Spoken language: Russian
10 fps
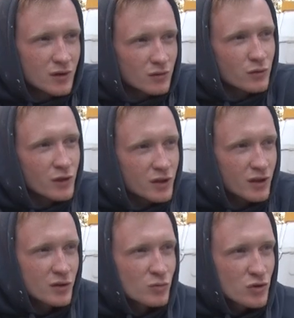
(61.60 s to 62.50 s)
ну, их
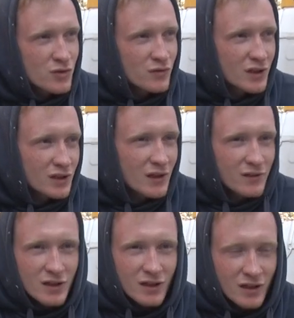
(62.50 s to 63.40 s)
это может
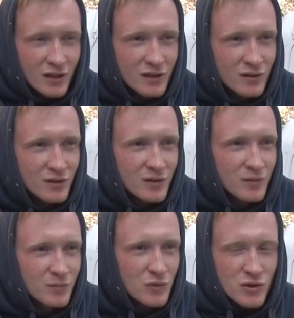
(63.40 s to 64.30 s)
вдохновить на какие-то,
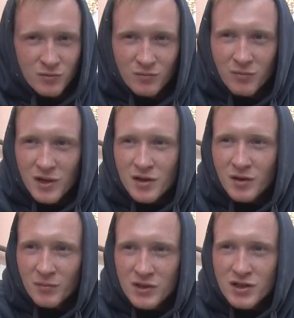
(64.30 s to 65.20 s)
может,
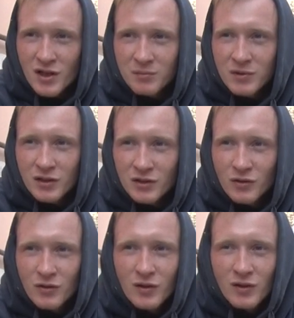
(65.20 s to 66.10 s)
менее масштабные,
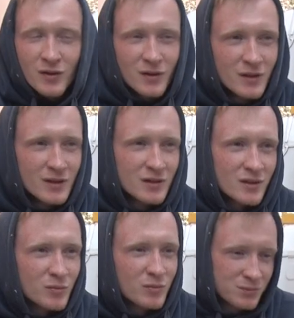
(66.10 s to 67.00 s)
но
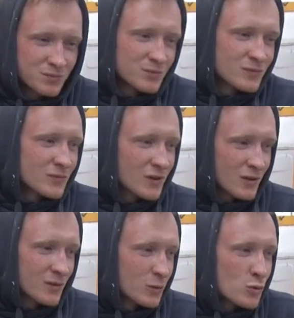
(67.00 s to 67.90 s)

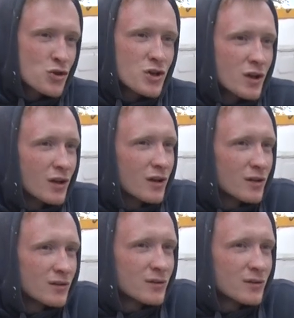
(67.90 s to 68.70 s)
э, улучшения.